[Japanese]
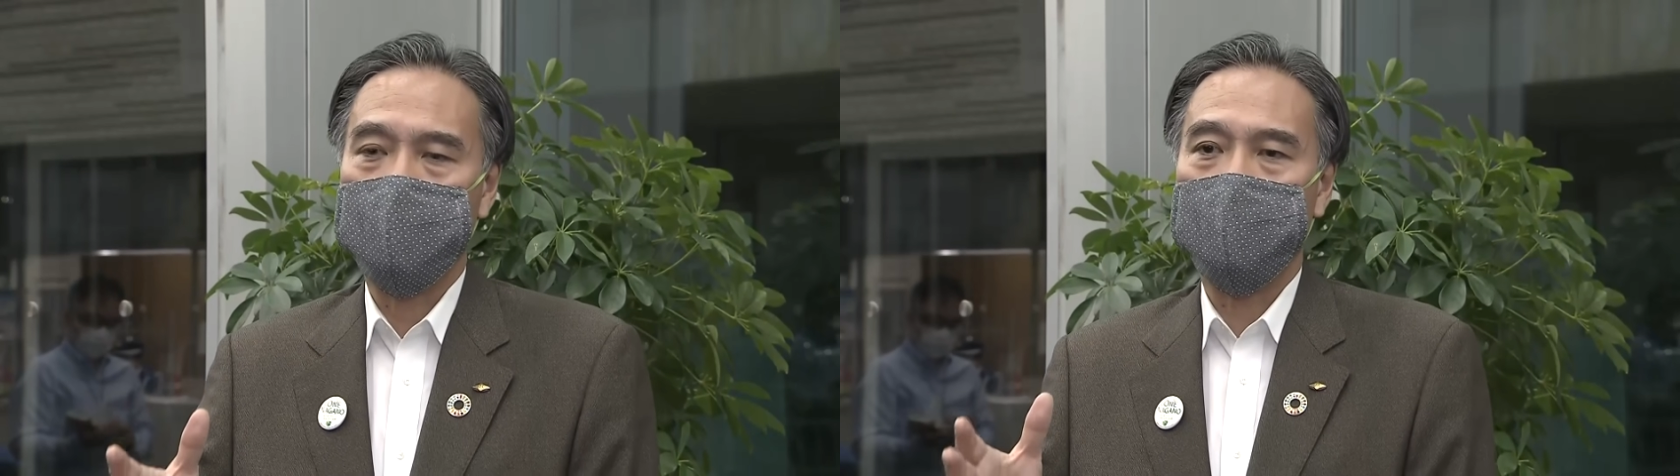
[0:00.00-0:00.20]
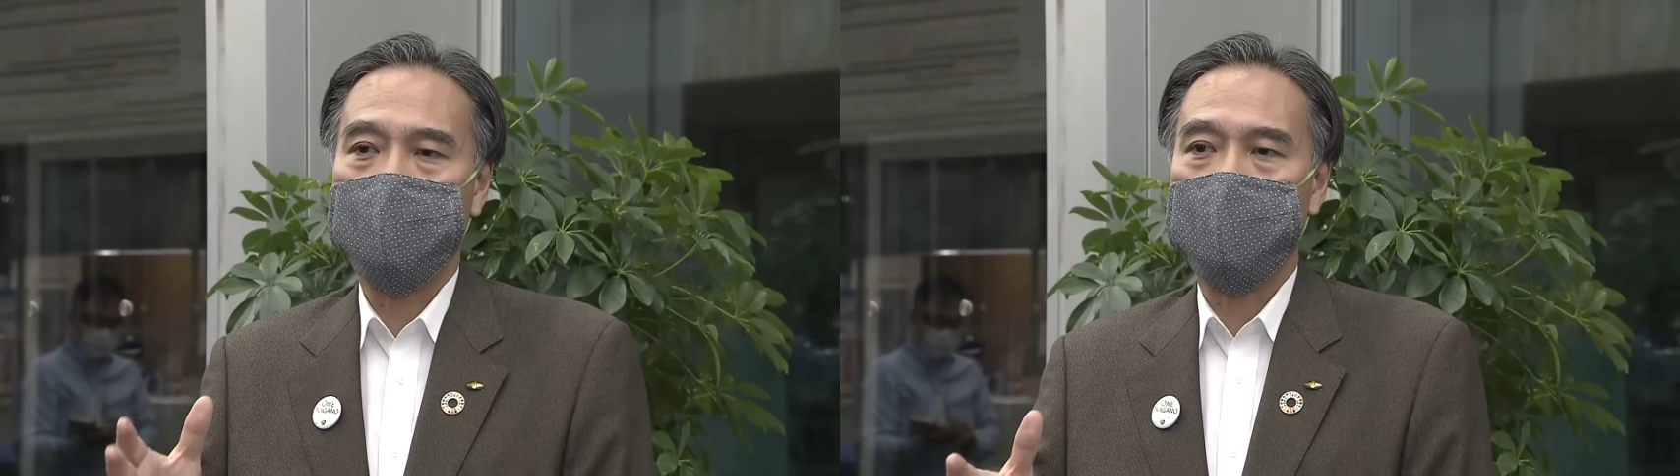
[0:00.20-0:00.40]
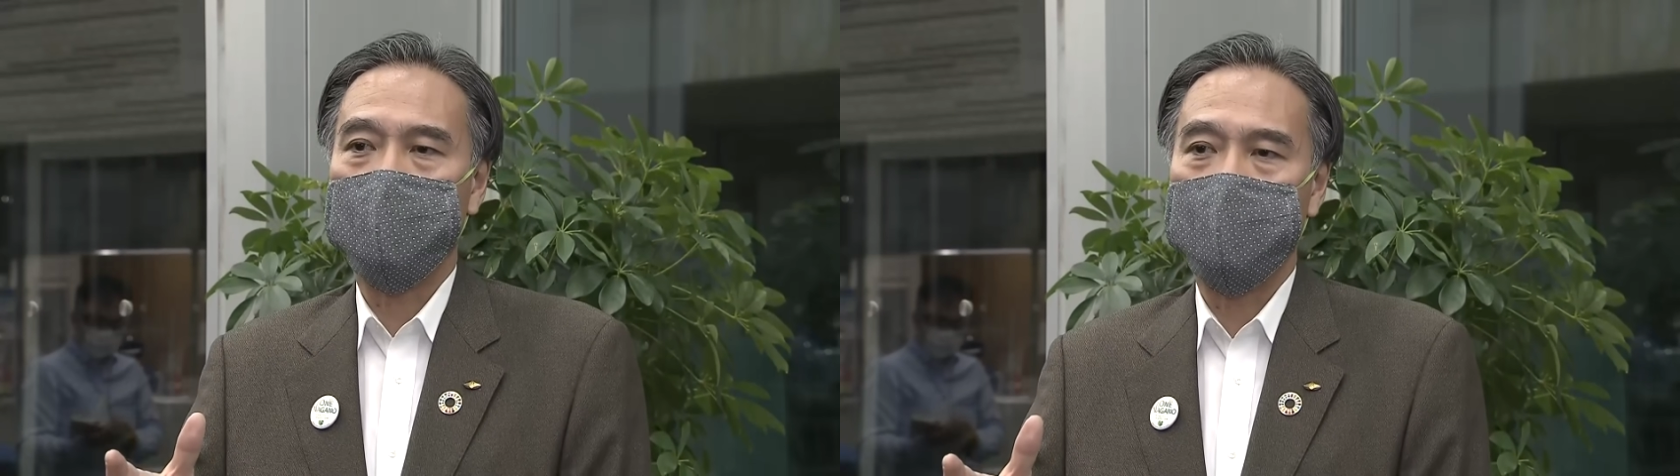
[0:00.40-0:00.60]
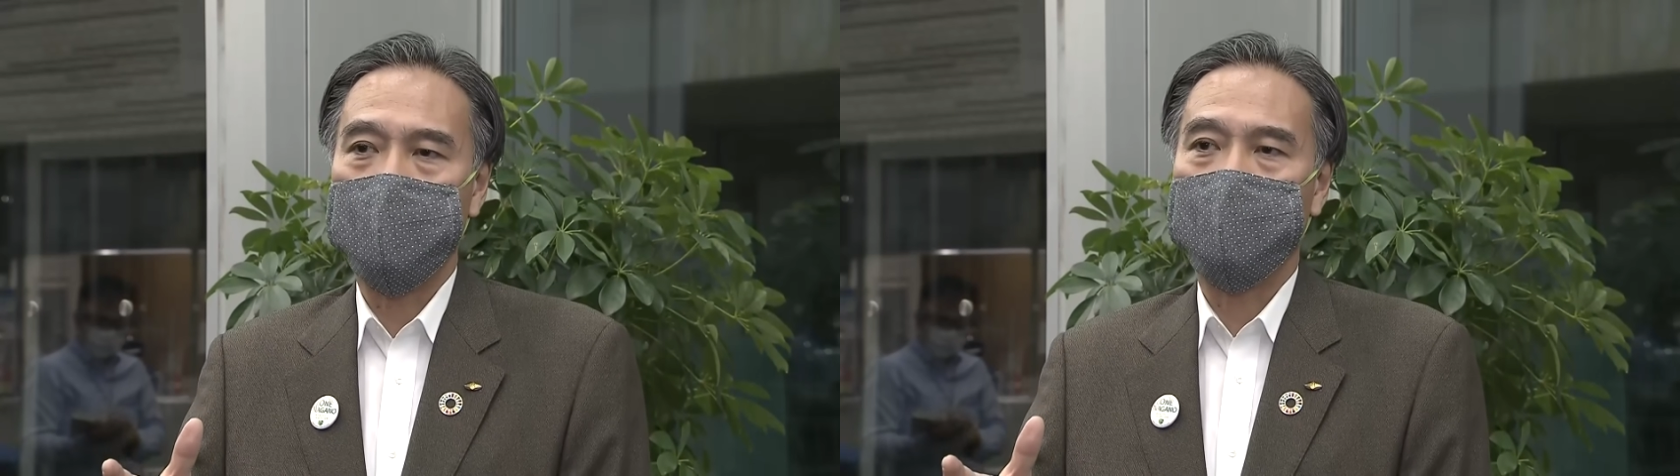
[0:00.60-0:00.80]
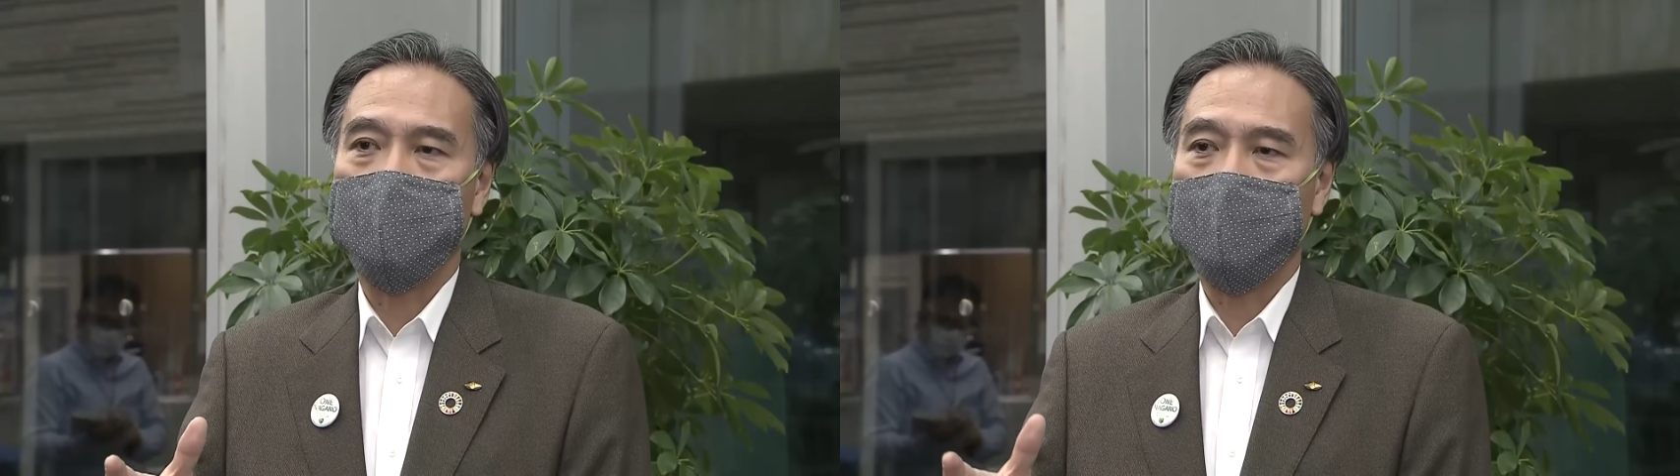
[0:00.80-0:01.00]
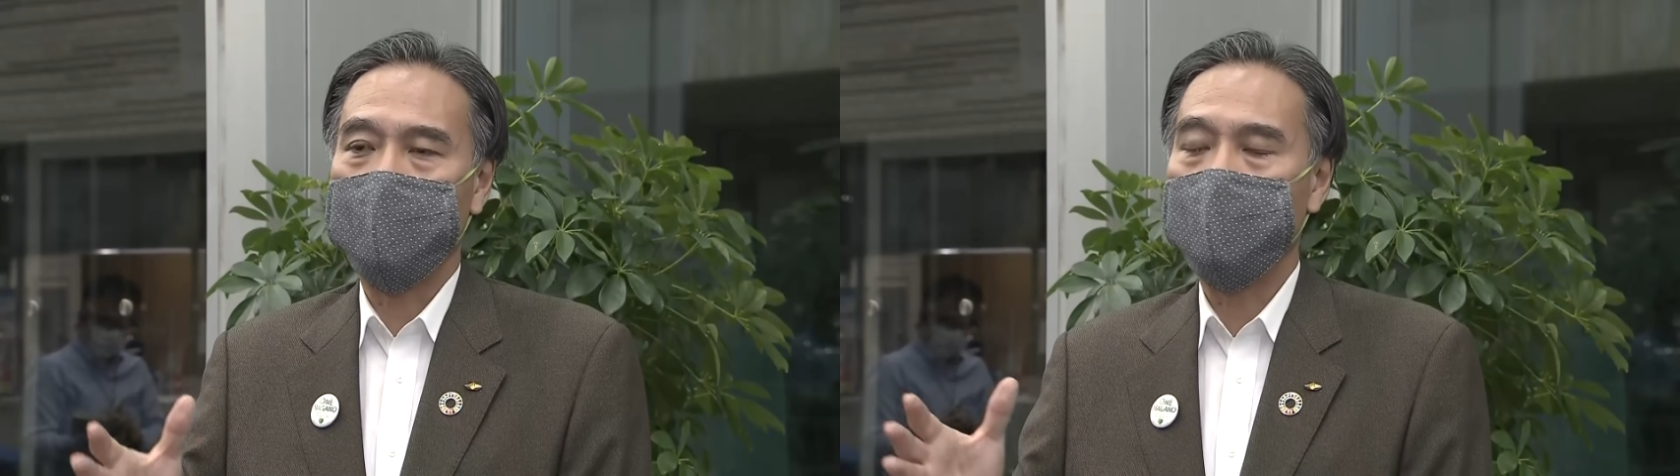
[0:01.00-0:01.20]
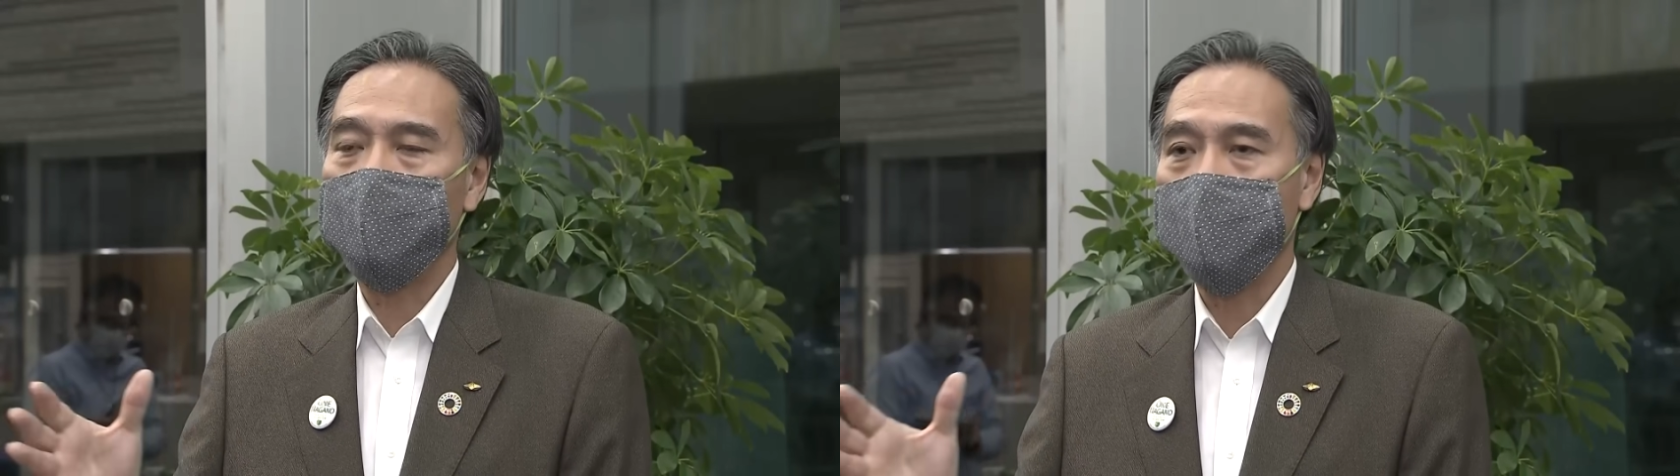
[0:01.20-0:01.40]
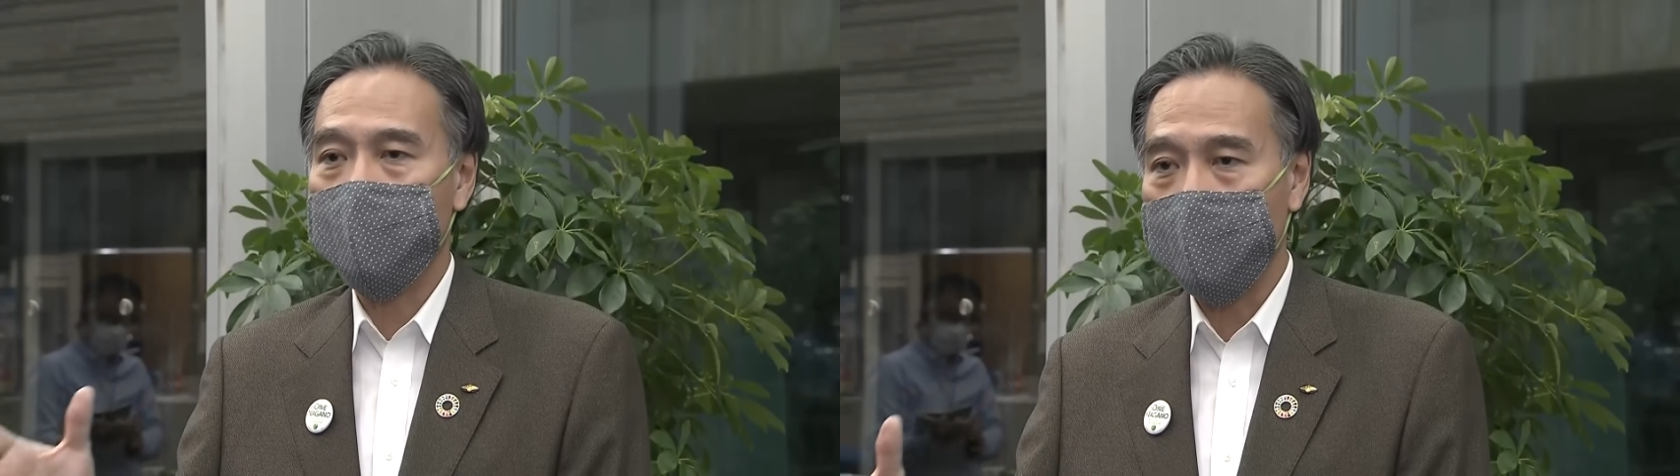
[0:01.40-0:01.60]
状況も片
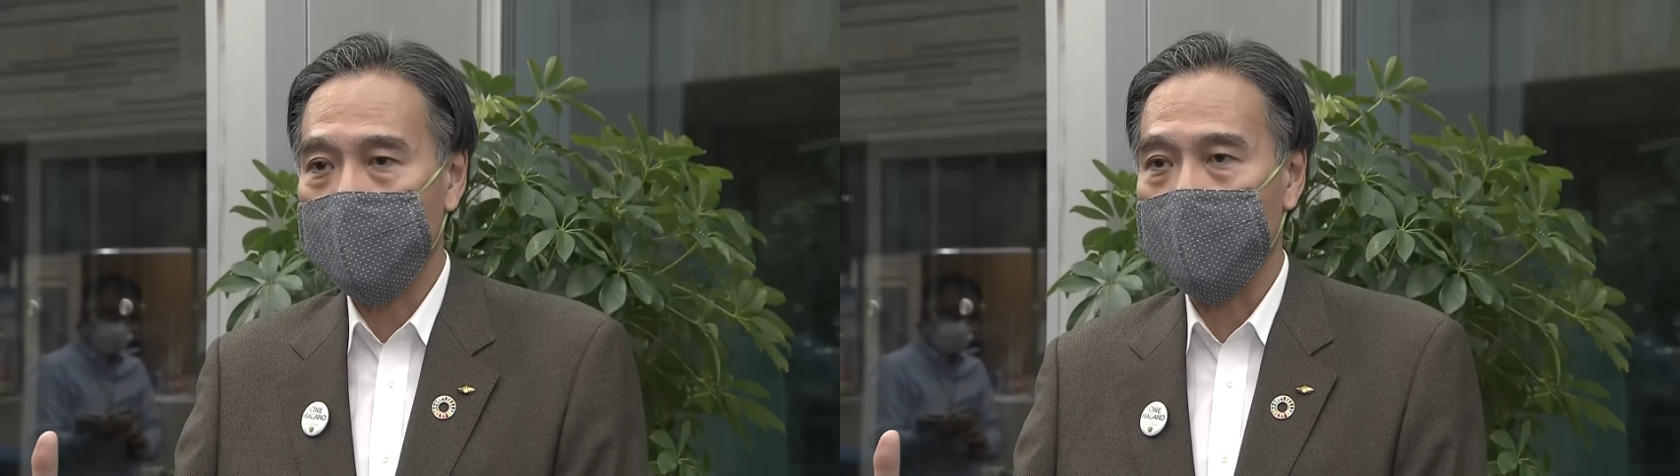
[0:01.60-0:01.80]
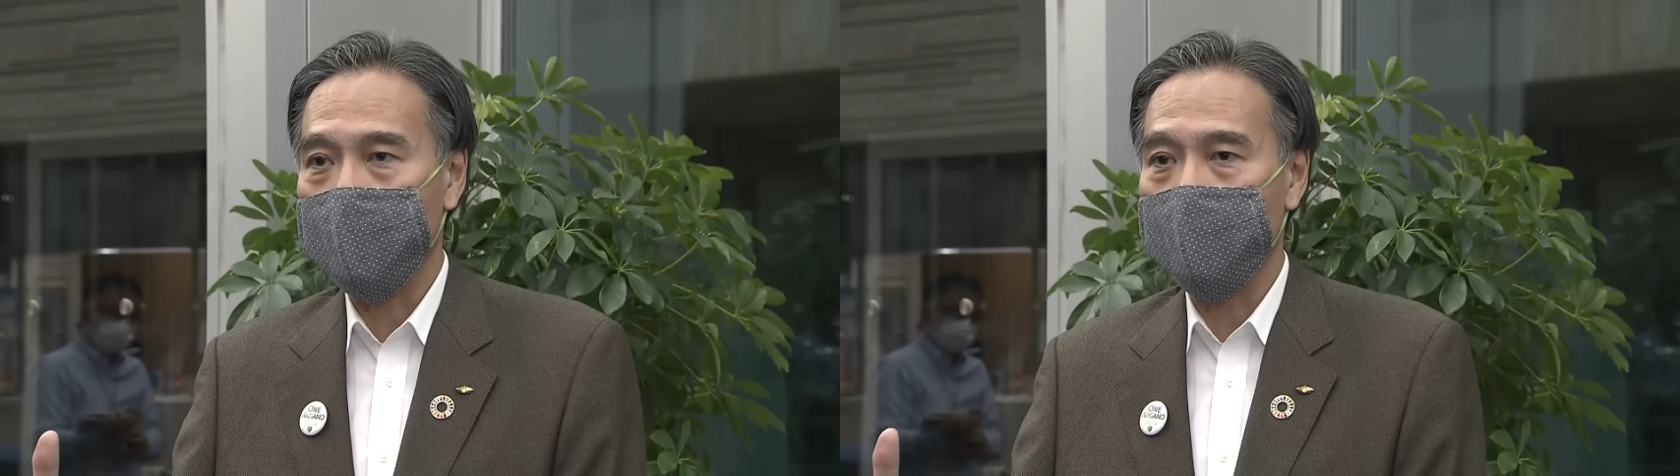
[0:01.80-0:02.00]
方でしっかり